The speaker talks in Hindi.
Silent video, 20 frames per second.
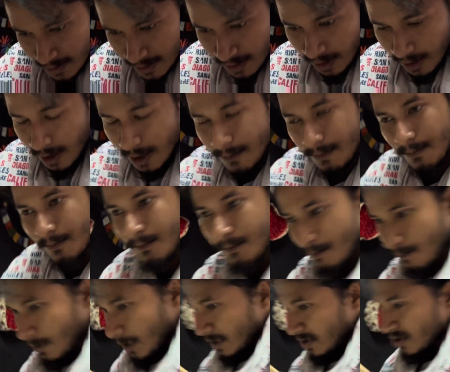साफ
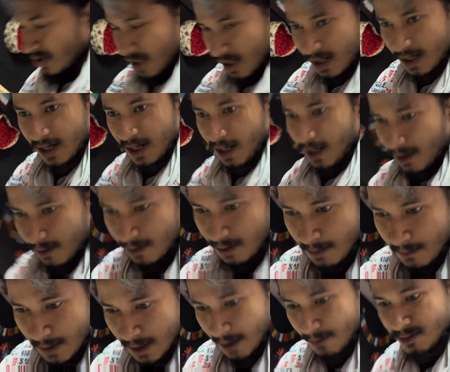मन चंगा
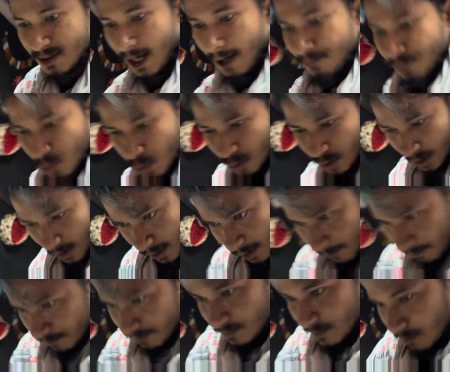मतलब साफ सुथरा
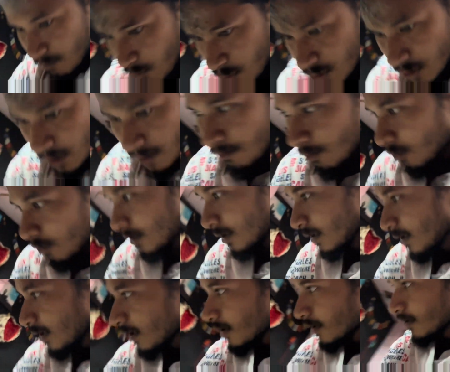मोस्ट इम्पोर्टेंट